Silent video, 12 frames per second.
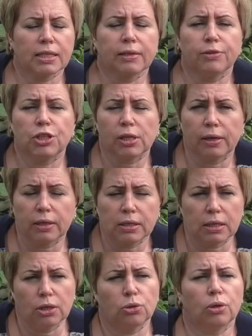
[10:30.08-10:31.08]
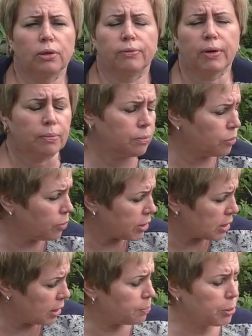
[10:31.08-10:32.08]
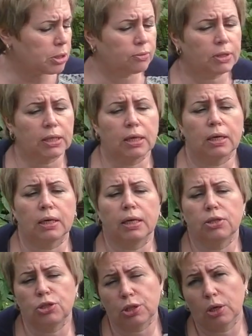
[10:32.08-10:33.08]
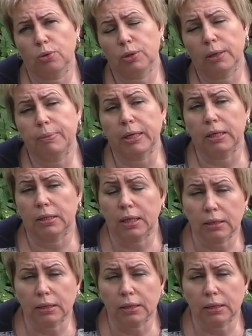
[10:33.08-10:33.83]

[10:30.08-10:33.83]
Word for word: Если вы человек занятой, вам, у вас нет просто вот таких органических удобрений,